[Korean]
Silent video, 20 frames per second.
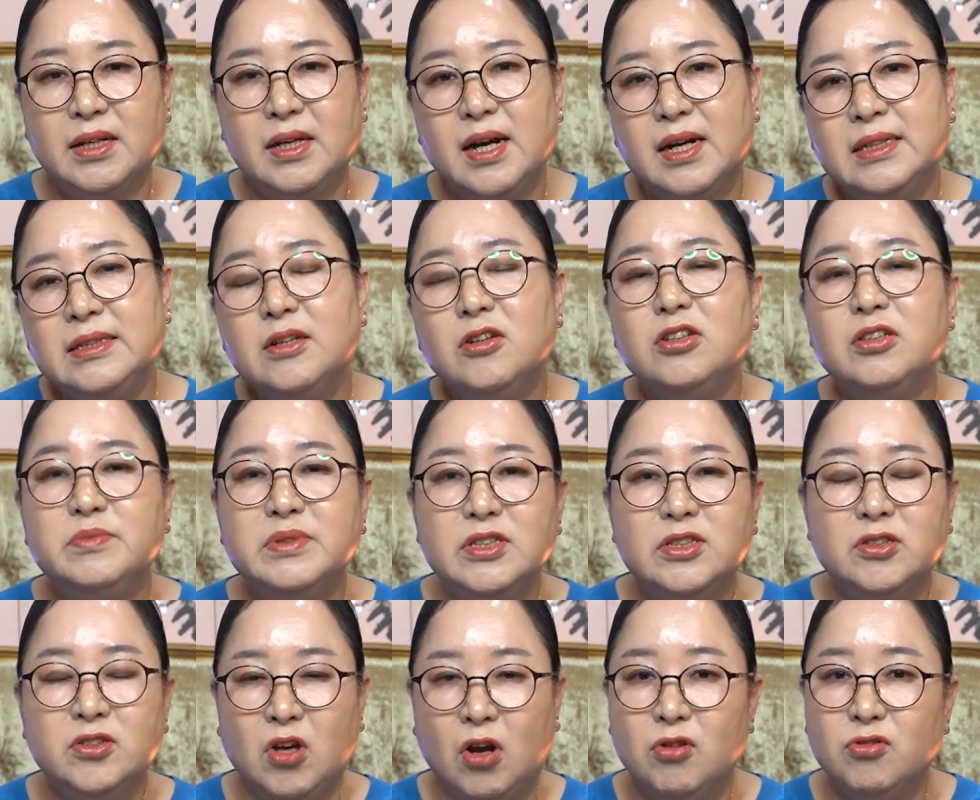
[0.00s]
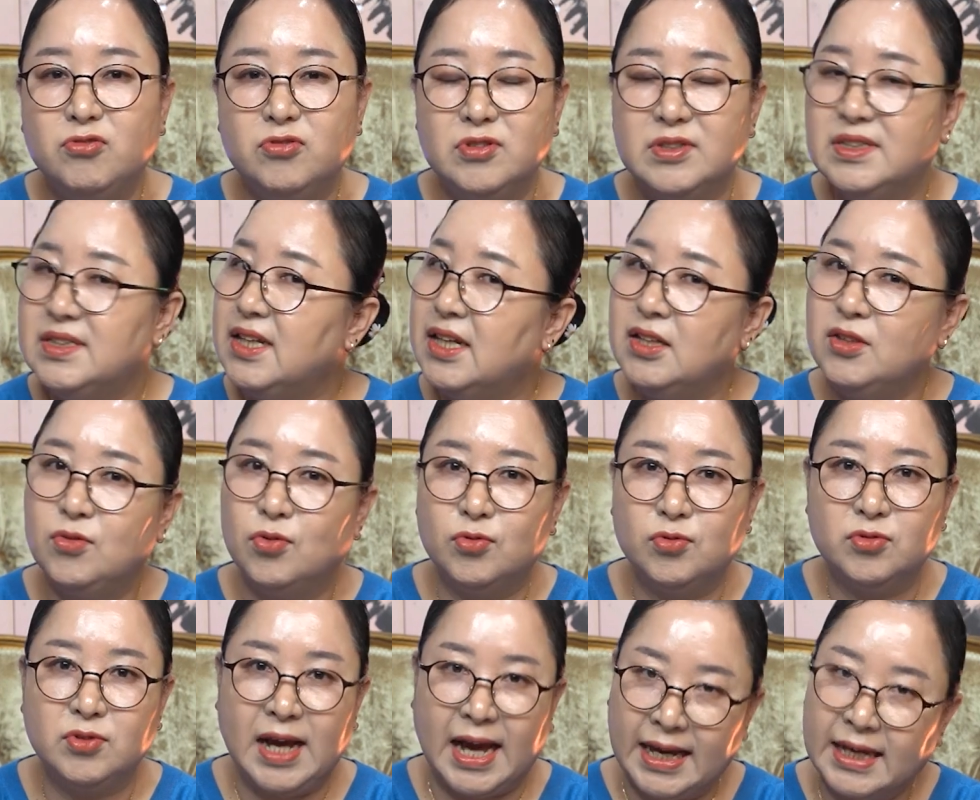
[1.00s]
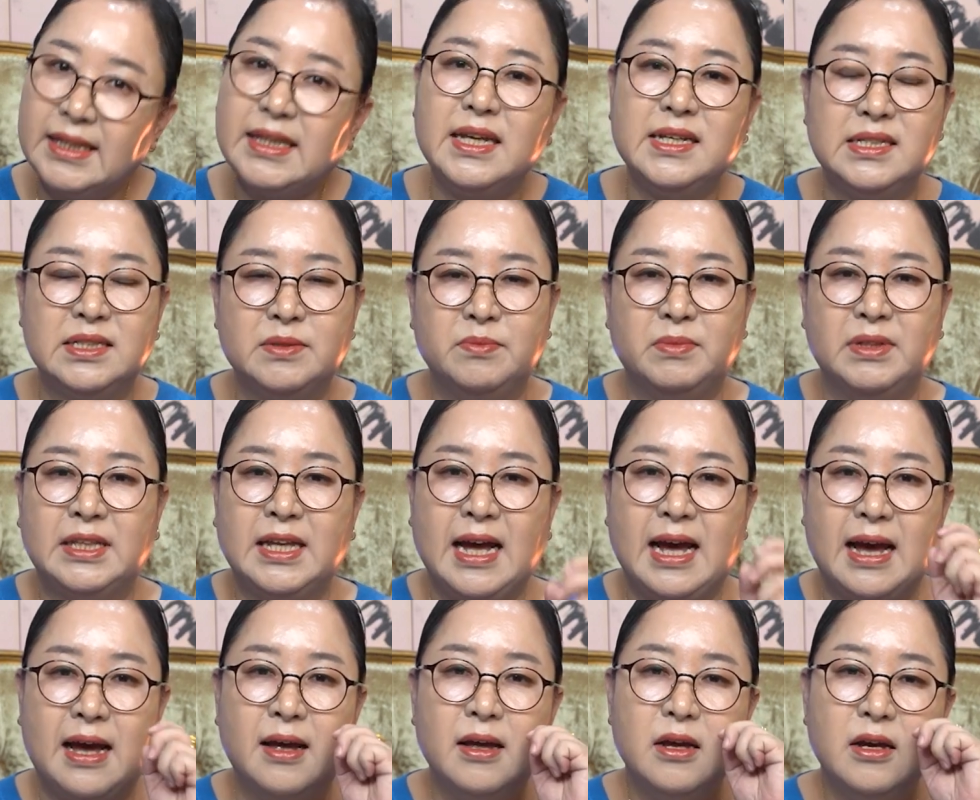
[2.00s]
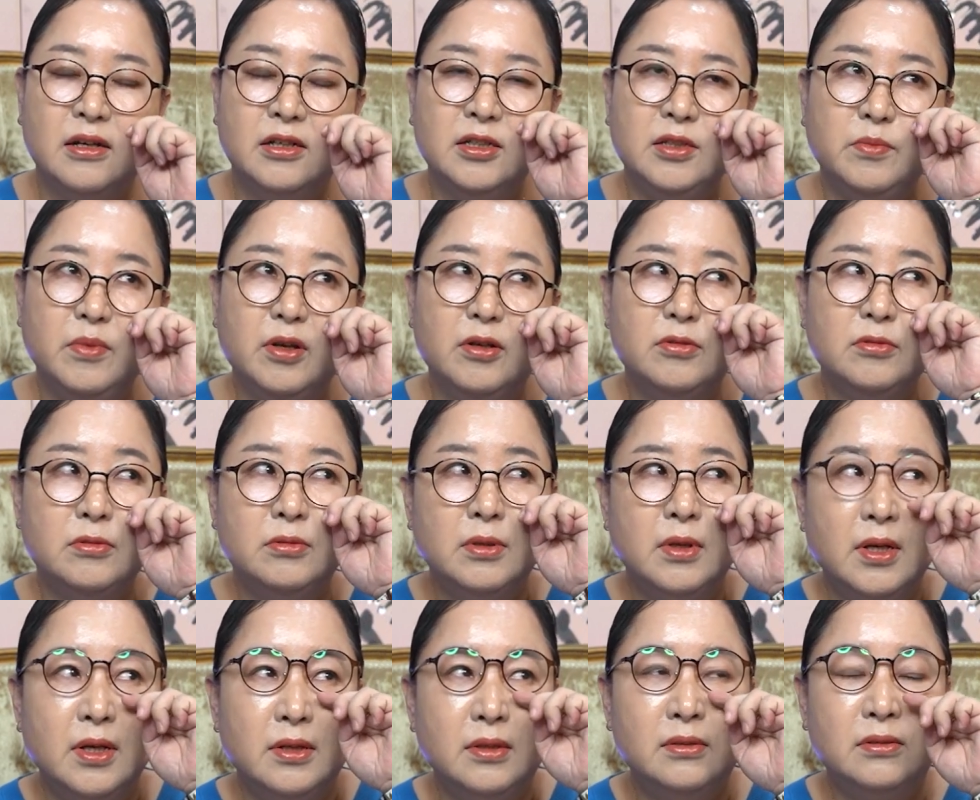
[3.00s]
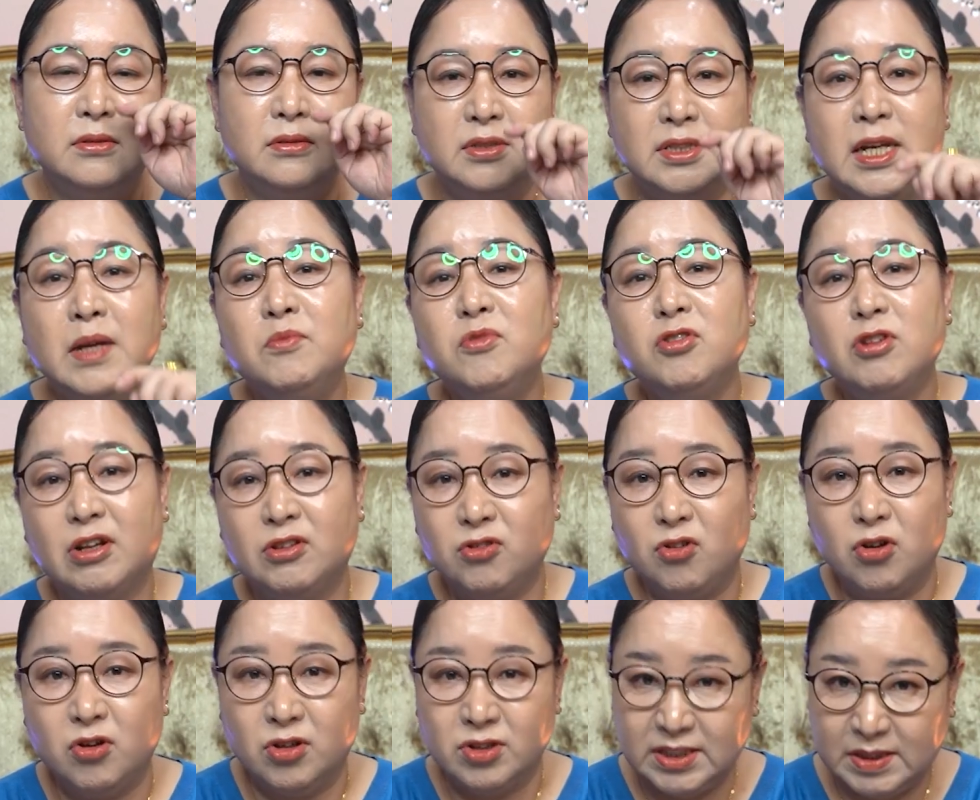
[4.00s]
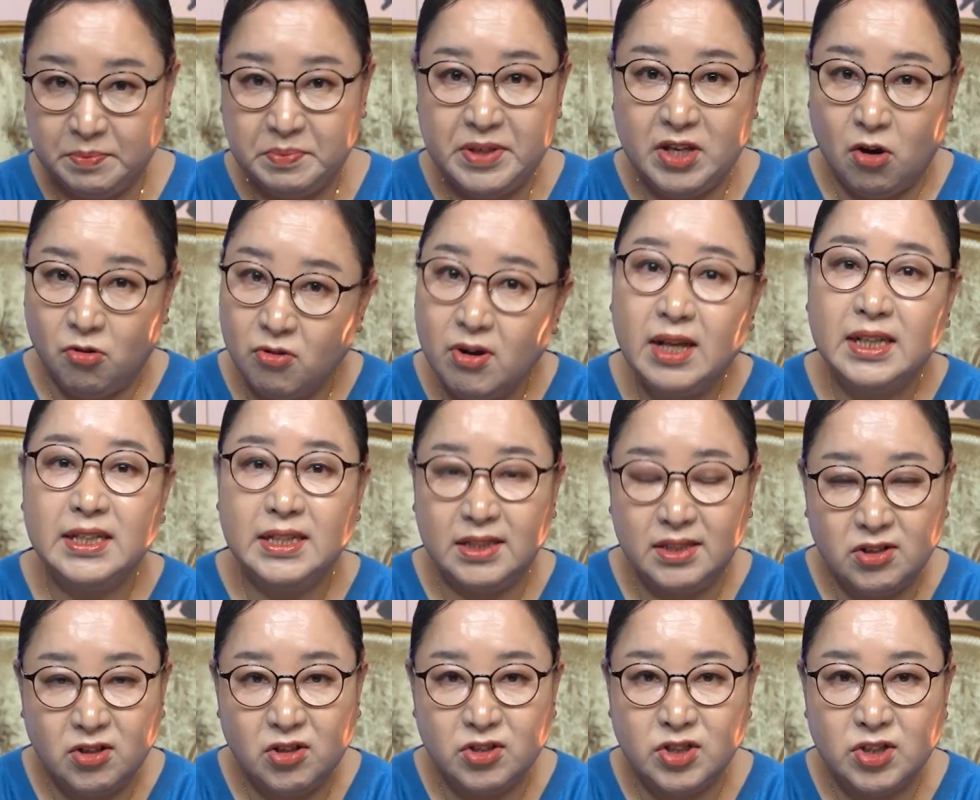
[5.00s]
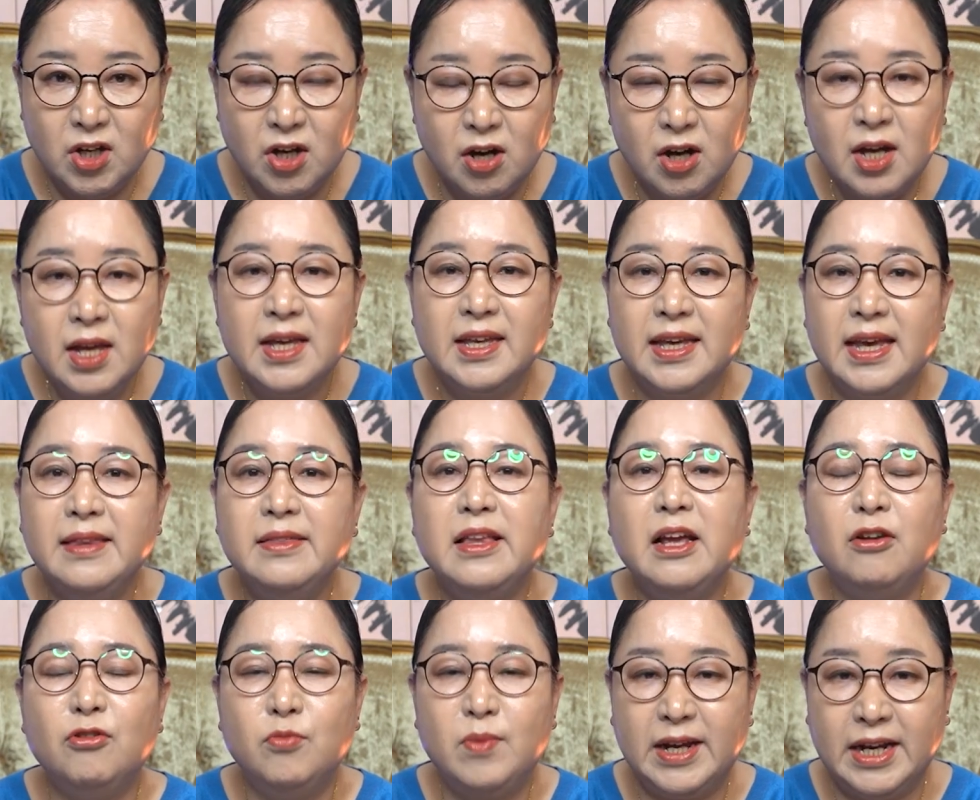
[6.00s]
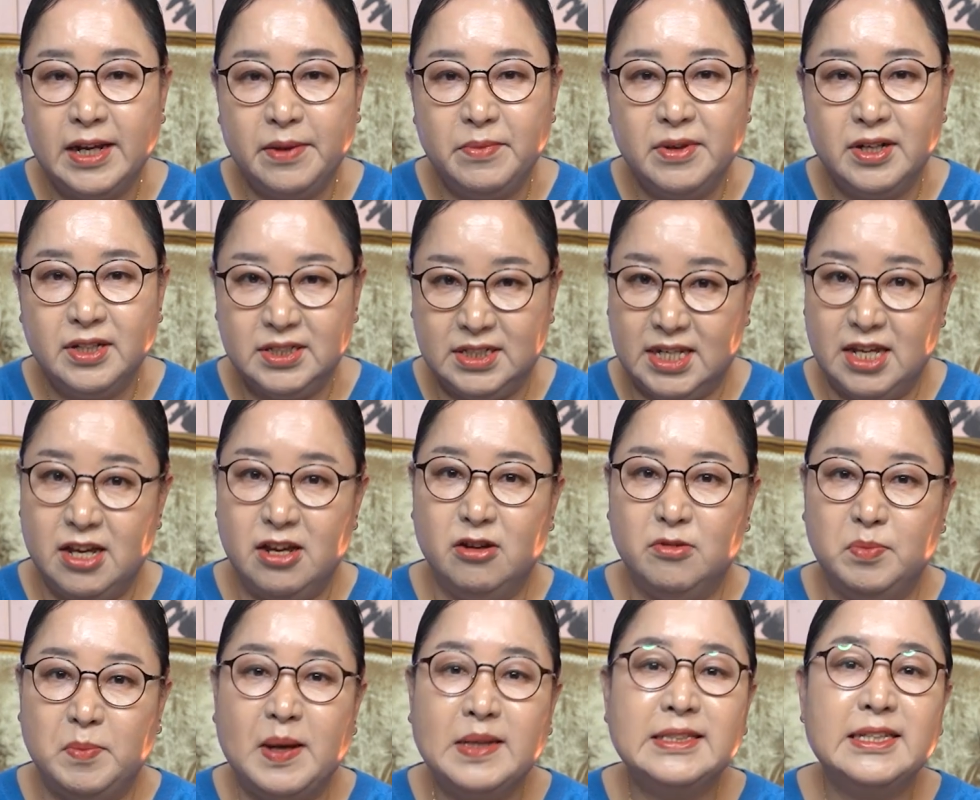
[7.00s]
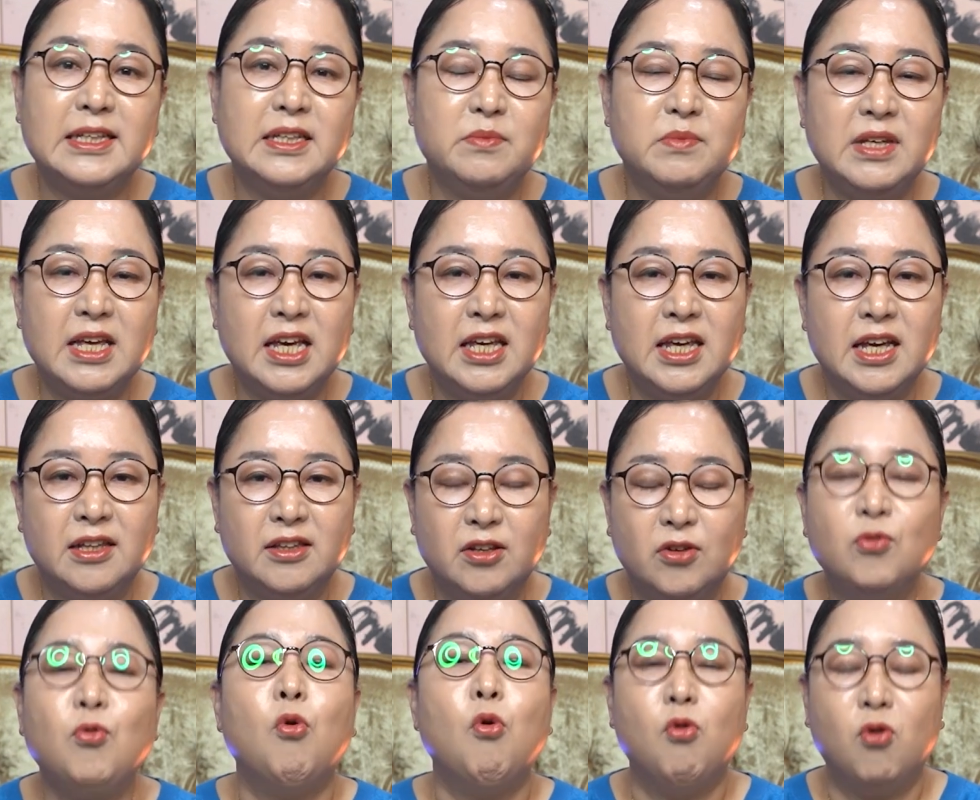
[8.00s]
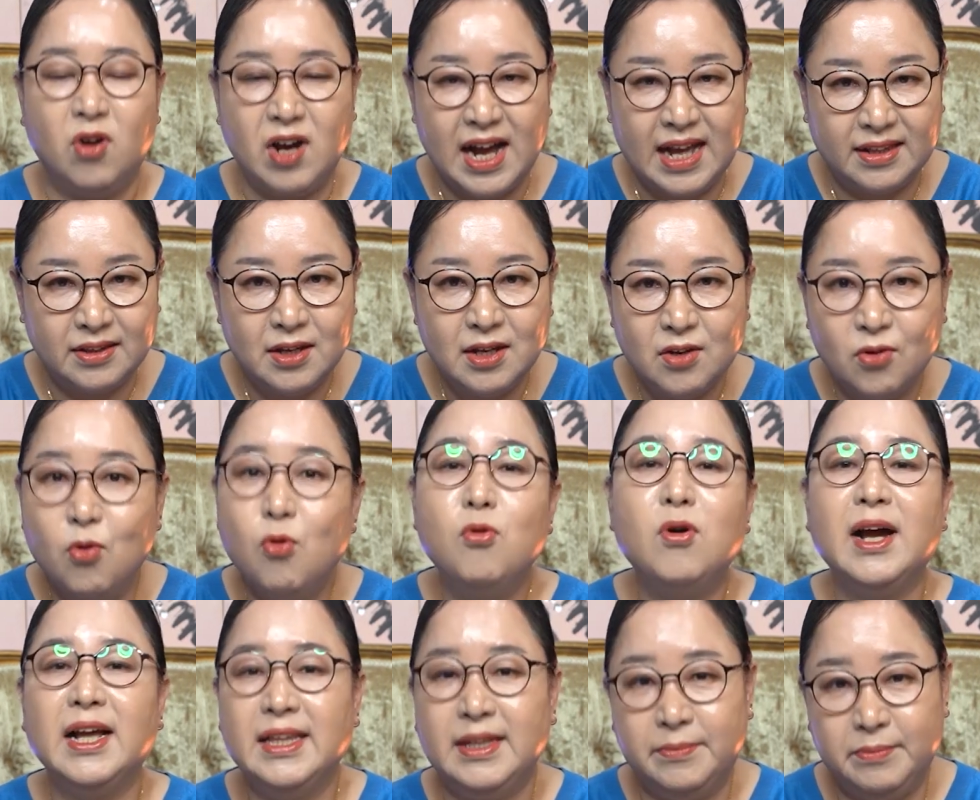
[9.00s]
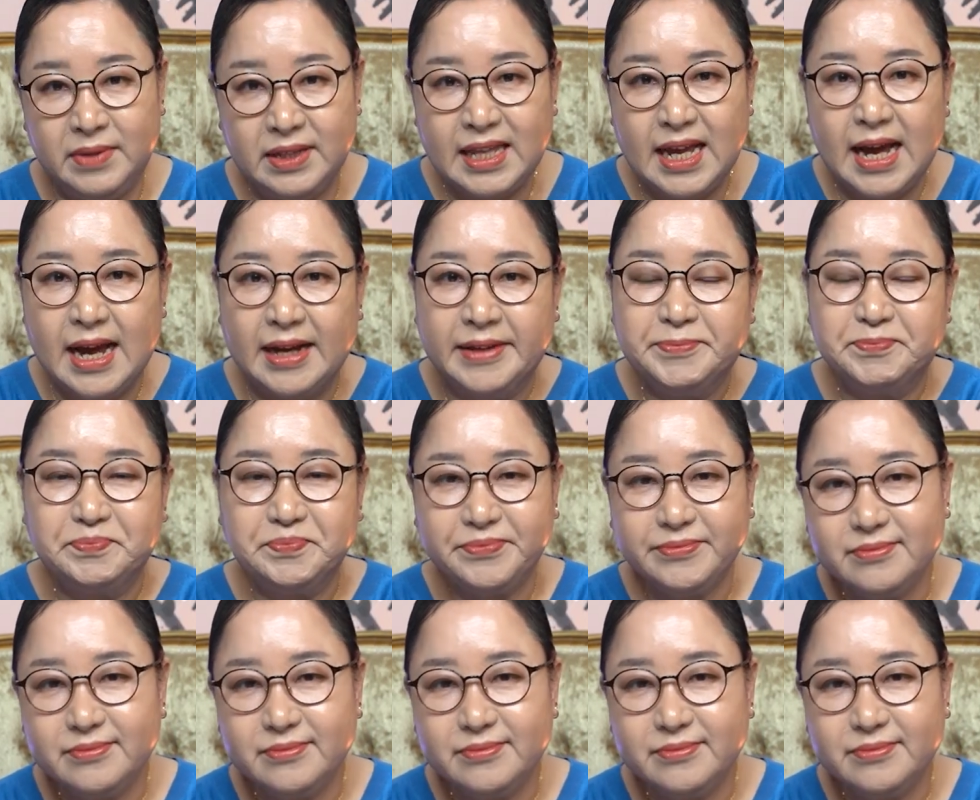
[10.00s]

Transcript: 그러니까 그런 음식은 결국은 쓰레기통으로 가게 돼 있습니다. 네. 그러면은 어, 재물과도 어차피 연관이 있는 거죠. 음. 옛날로 말하면 그래요. 박사님이 얘기한 대로 곡간, 음. 곡간입니다.